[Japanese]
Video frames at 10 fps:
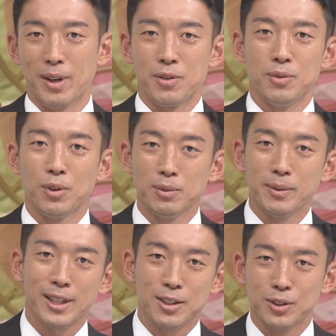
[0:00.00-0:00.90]
まあ、ユニフォーム
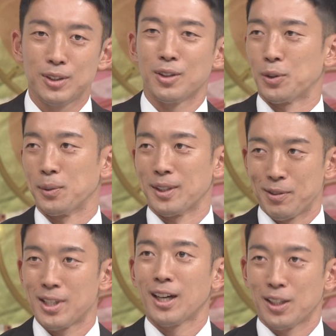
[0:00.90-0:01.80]
分けするってことが多
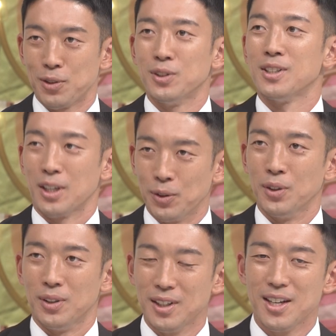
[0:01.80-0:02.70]
分サッカーで言うんですけど、うん
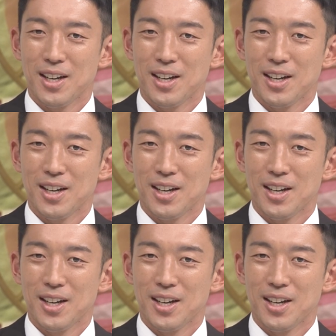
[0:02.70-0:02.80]
はい、